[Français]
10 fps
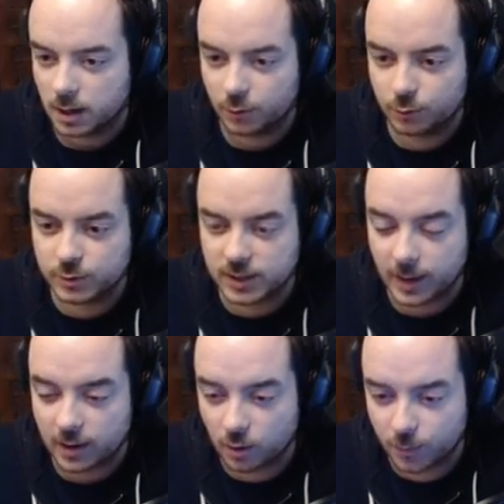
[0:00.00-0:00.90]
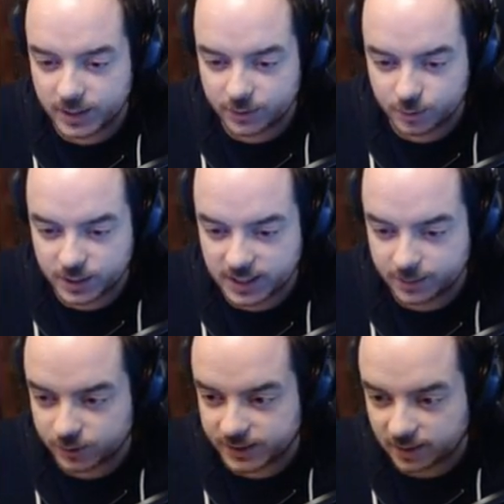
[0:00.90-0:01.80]
du coup, ça m'a rempli d'objets qui
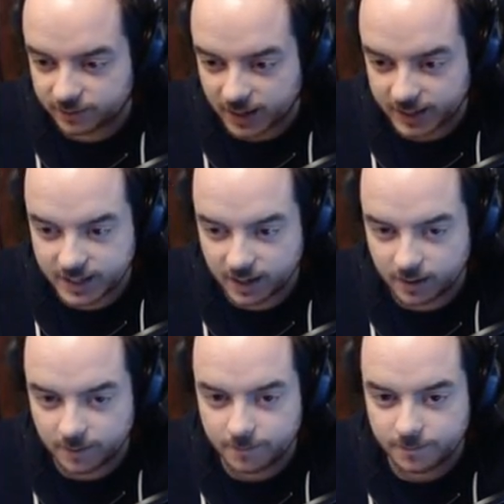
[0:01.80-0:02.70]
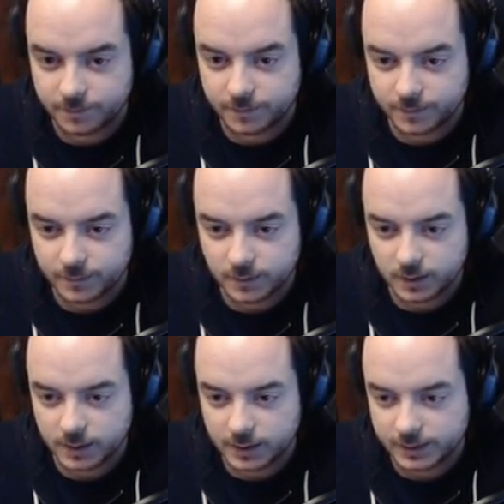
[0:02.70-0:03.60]
me servent à rien.
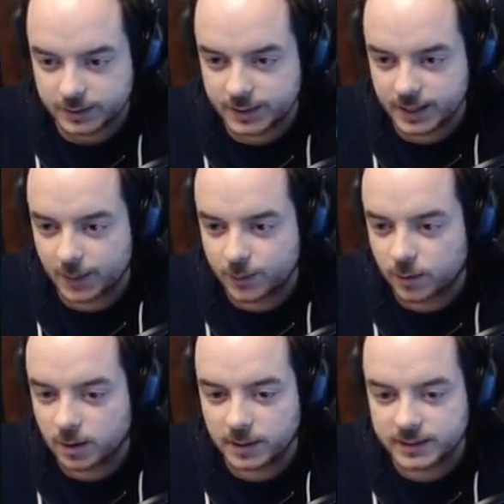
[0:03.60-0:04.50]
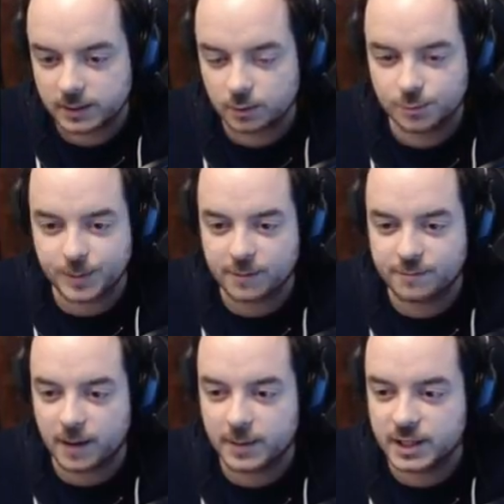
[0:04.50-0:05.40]
Qui est un peu problématique quand tu pars
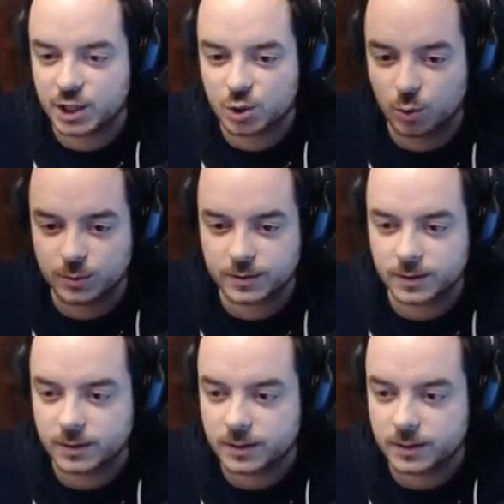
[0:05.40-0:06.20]
farmer des choses.